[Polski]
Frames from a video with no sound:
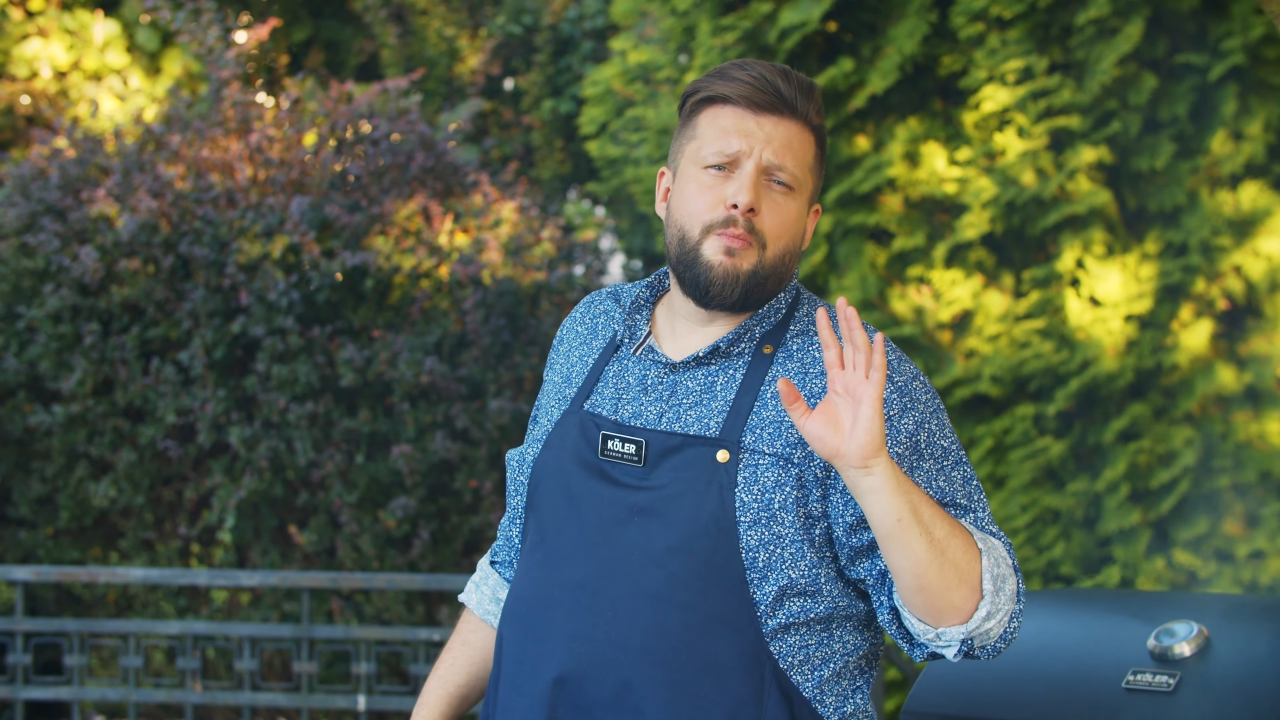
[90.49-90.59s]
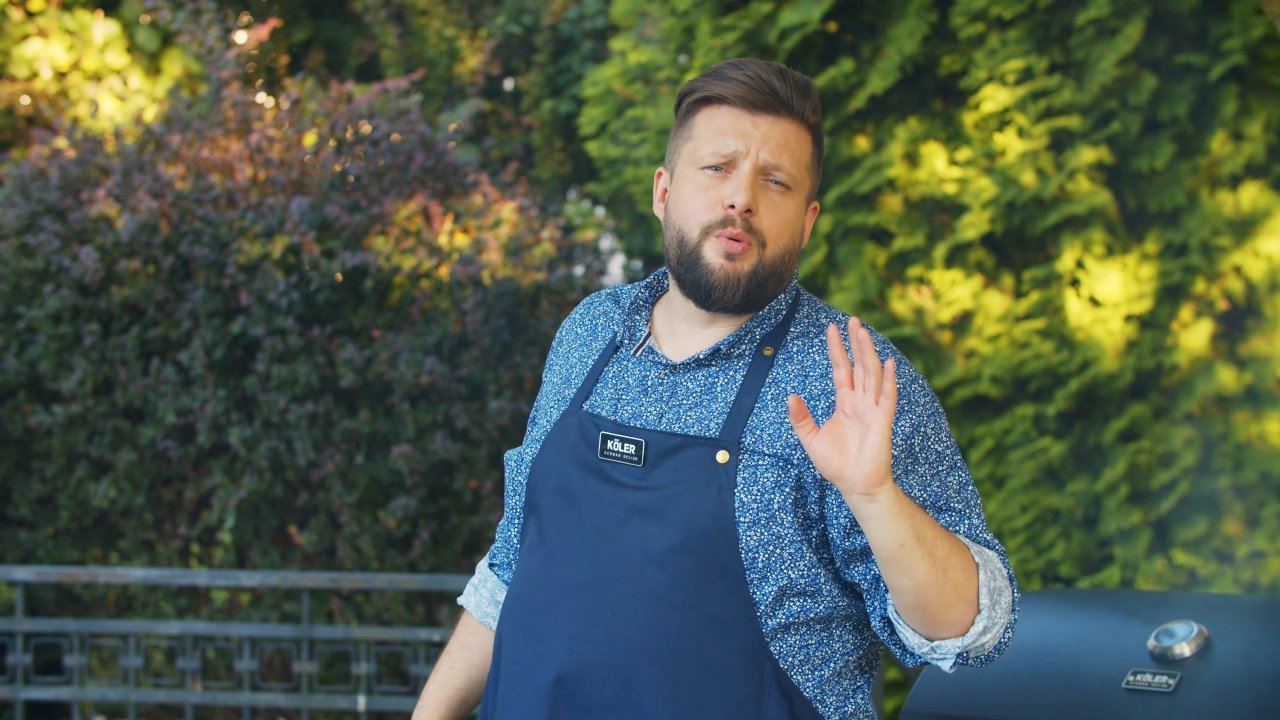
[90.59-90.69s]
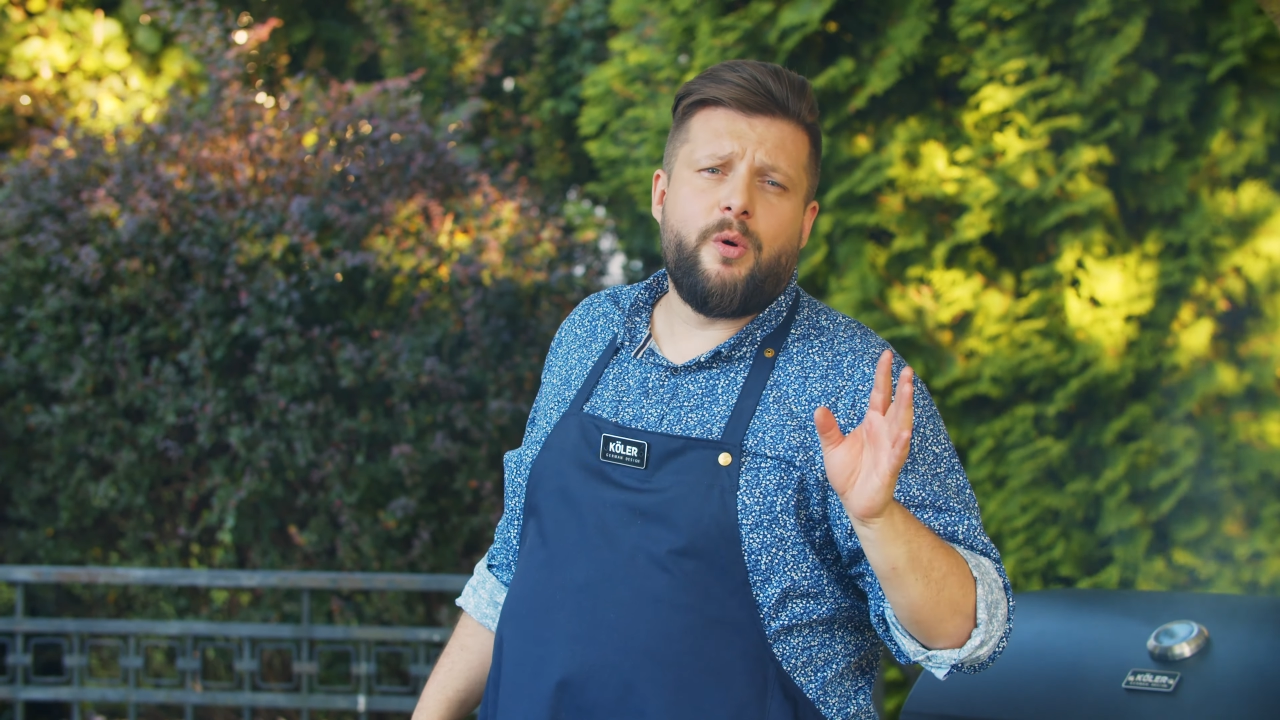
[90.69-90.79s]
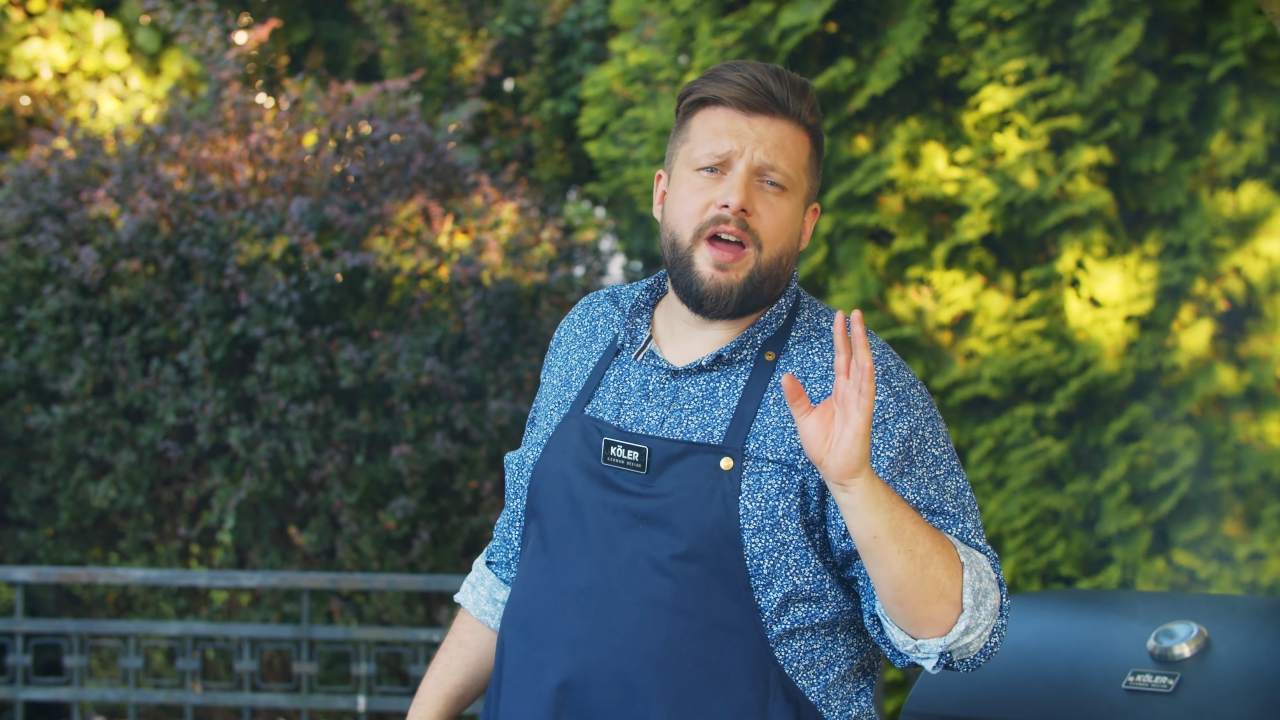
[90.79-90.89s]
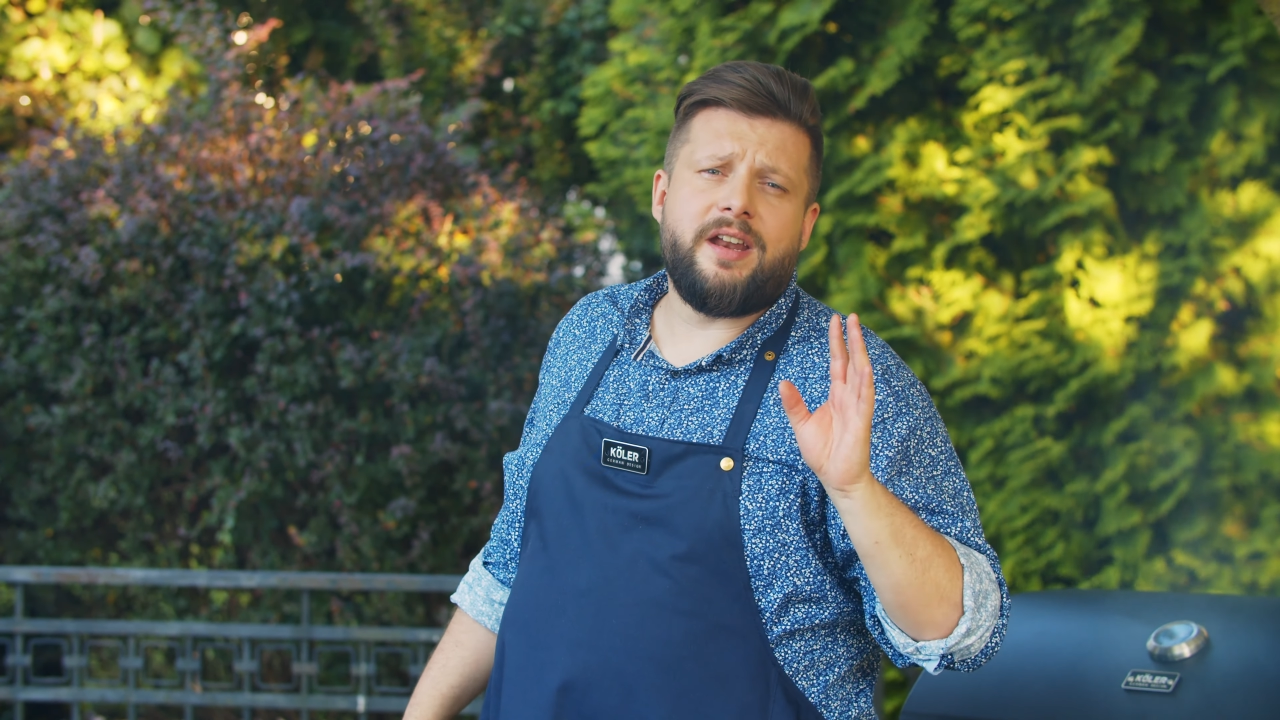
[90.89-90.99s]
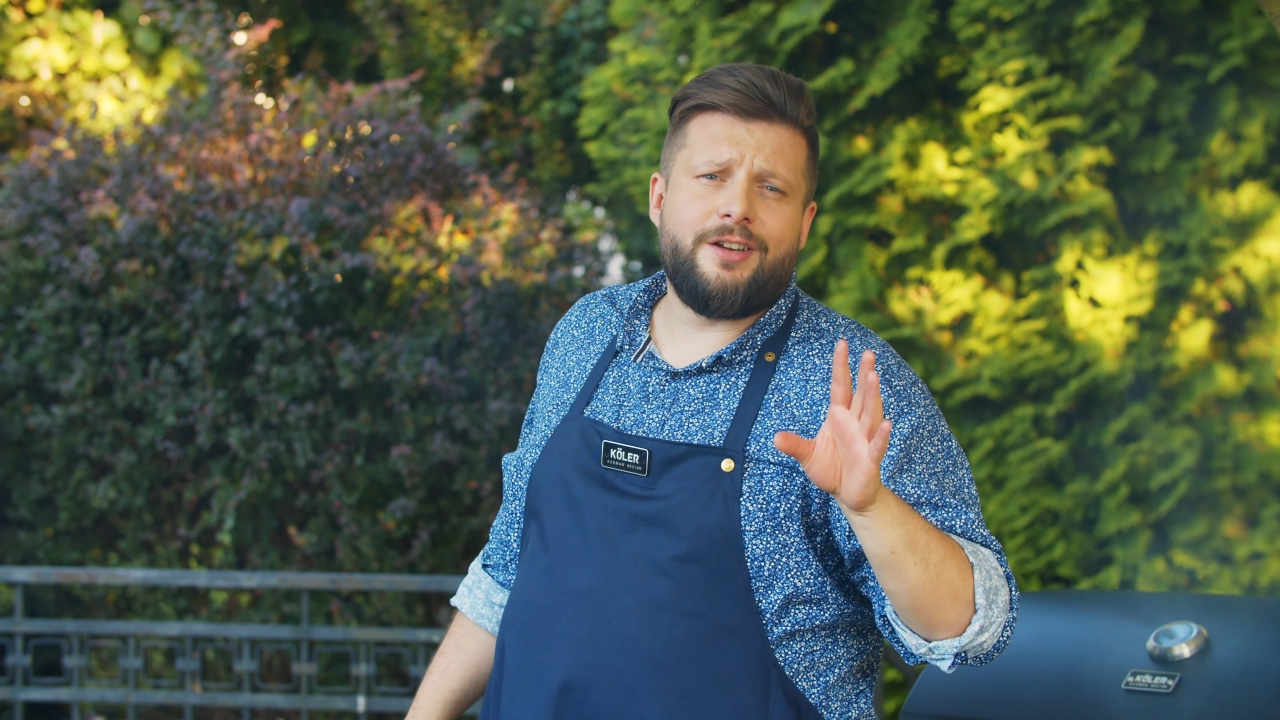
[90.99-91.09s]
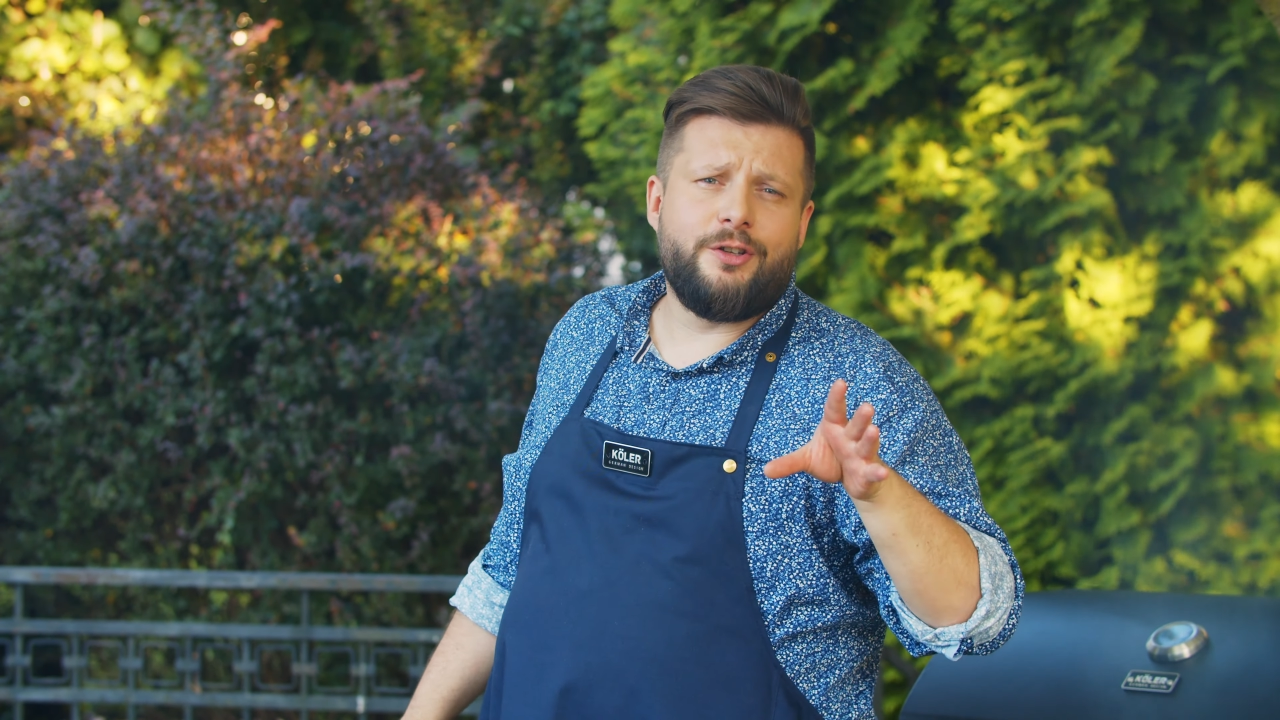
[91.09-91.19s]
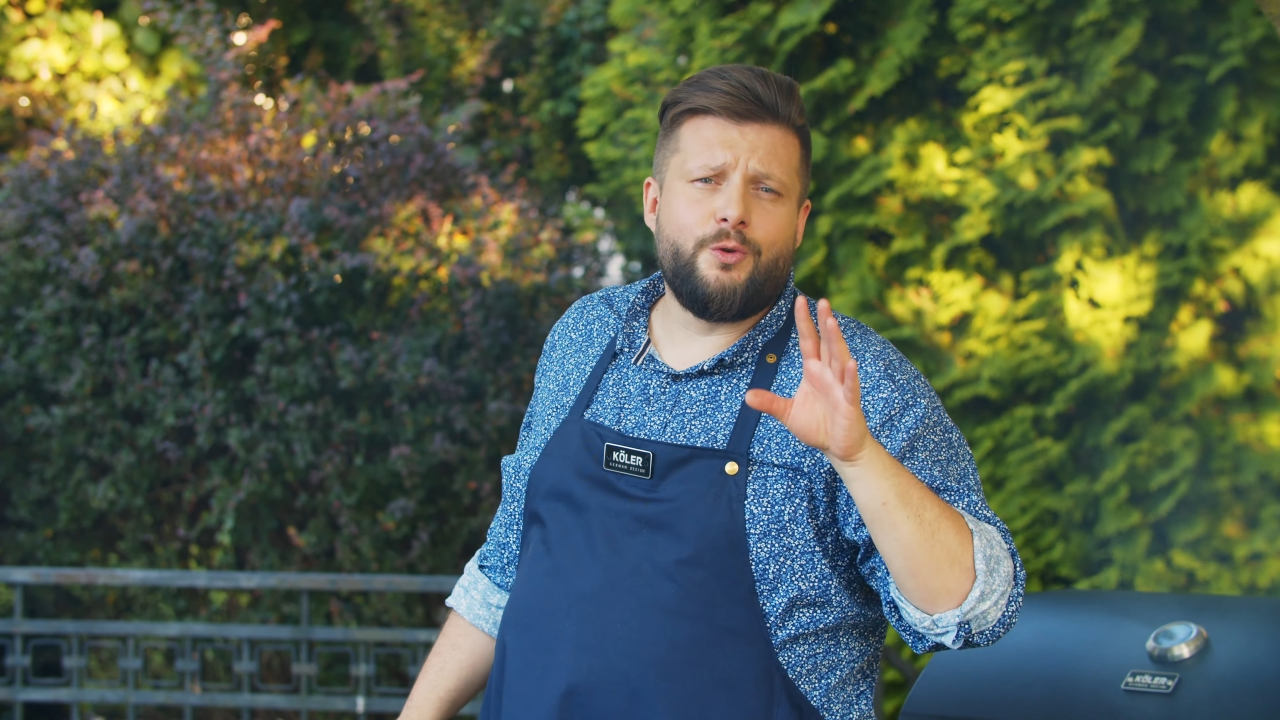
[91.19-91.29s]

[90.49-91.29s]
buer